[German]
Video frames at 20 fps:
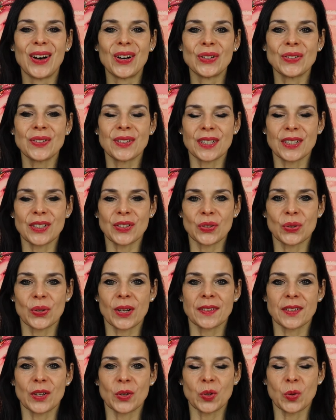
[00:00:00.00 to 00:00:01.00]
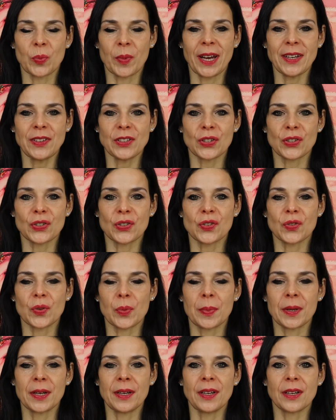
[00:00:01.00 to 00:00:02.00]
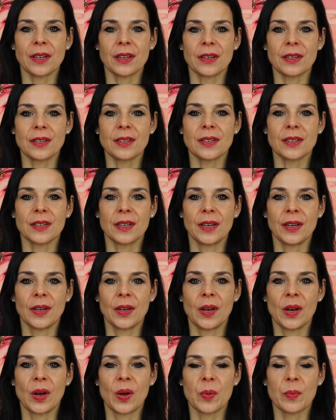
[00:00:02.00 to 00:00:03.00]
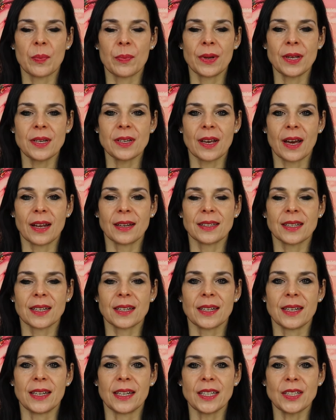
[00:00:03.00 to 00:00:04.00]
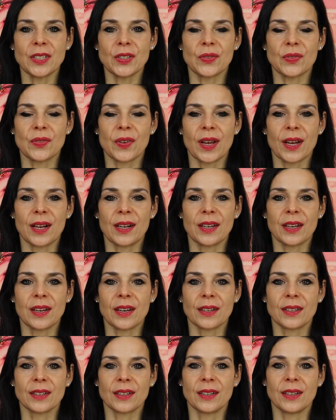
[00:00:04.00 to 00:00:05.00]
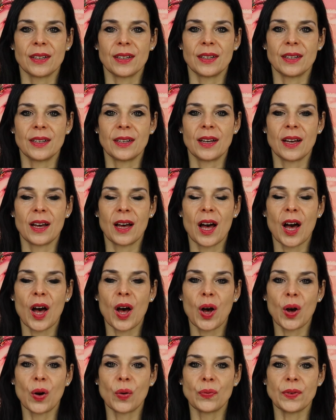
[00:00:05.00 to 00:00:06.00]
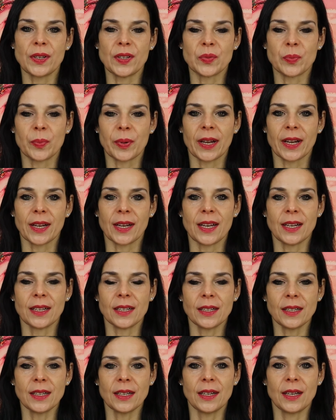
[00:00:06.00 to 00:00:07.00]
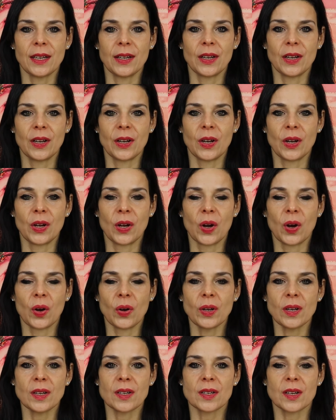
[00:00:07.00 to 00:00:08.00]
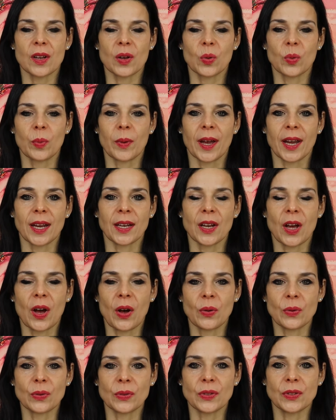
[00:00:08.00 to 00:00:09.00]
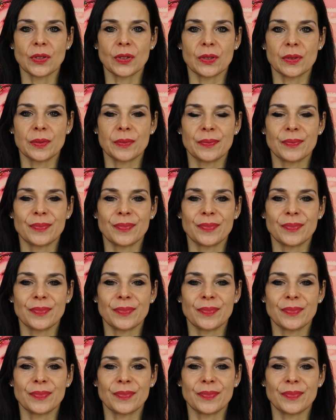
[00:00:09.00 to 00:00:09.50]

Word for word: und sich so ganz automatisch verbindet mit anderen Lichtfeldern auf diesem Planeten und darüber hinaus.